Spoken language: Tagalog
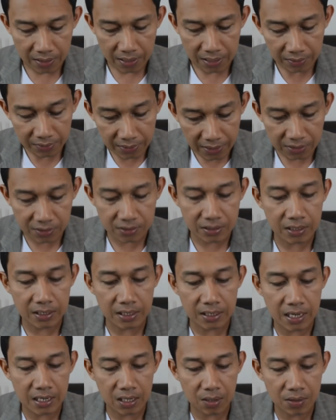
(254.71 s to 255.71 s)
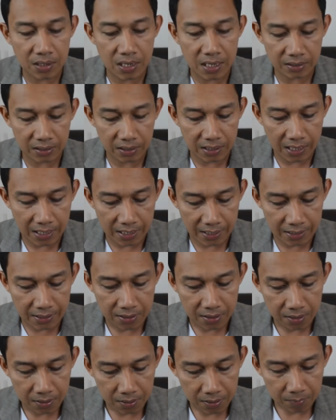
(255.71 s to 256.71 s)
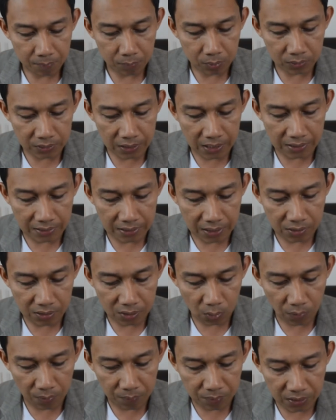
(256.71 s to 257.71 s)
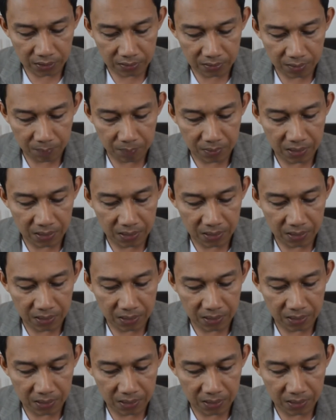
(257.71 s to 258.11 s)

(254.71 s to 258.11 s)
ang next thing na gagawin natin ay punta na tayo sa website na